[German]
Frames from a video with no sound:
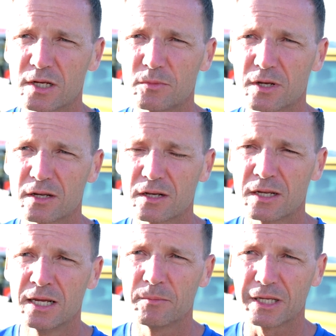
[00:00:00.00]
Es gibt
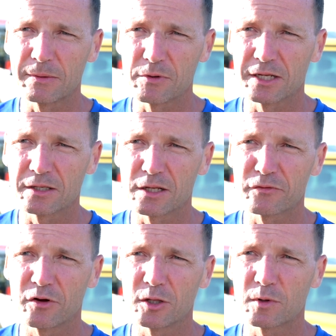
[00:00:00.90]
einen Betriebsleiter,
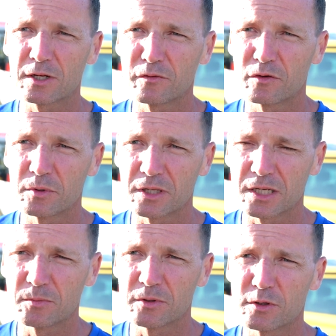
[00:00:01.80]
der ist verantwortlich für den
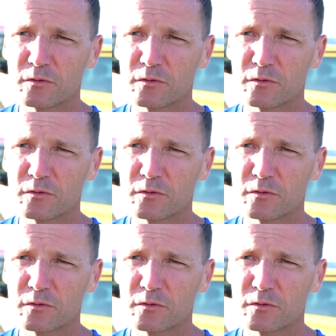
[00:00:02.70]
Betrieb.